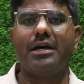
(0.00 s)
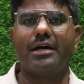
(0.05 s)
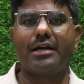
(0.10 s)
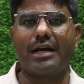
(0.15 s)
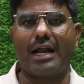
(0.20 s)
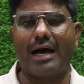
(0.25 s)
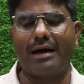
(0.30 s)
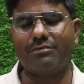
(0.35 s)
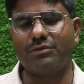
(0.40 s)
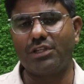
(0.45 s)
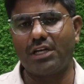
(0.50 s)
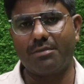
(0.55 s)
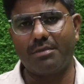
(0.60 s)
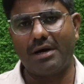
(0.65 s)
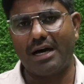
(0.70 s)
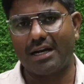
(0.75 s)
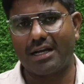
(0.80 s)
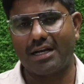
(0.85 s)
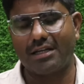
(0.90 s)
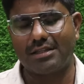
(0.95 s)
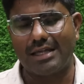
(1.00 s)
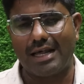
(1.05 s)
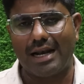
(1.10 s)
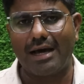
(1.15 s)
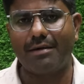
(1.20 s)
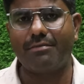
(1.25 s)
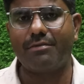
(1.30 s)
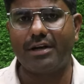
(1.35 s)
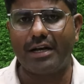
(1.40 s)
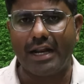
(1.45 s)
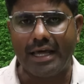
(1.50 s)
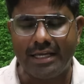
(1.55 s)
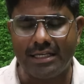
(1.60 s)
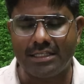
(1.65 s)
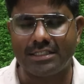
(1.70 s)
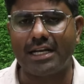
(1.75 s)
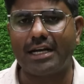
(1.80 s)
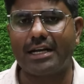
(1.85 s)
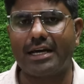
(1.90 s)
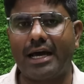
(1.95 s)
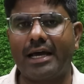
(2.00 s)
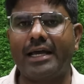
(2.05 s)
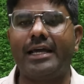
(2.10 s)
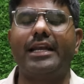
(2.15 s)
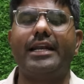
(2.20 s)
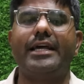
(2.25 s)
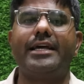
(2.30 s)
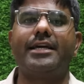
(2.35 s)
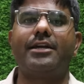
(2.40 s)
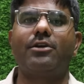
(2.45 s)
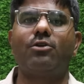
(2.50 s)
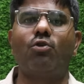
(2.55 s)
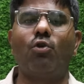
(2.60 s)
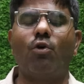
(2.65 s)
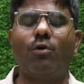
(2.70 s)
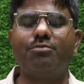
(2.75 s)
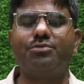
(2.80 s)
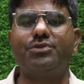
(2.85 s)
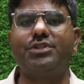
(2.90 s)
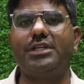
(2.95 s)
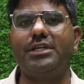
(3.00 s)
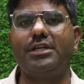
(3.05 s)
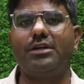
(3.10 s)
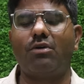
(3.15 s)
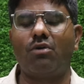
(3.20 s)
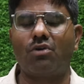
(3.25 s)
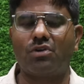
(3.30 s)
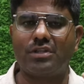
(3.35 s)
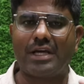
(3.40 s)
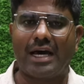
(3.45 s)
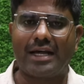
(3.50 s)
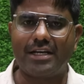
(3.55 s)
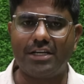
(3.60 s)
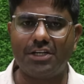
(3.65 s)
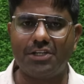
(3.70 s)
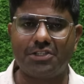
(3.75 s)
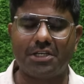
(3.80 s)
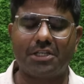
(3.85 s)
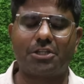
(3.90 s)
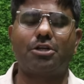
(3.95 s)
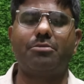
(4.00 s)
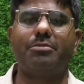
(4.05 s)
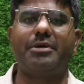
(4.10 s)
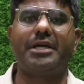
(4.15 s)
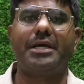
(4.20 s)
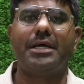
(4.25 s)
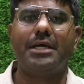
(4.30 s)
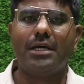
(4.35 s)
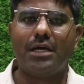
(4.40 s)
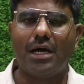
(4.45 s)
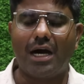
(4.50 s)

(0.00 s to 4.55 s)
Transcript: राम दरबार का तालाब नहीं छलका है लेकिन गोमती और दानिन क्षेत्र में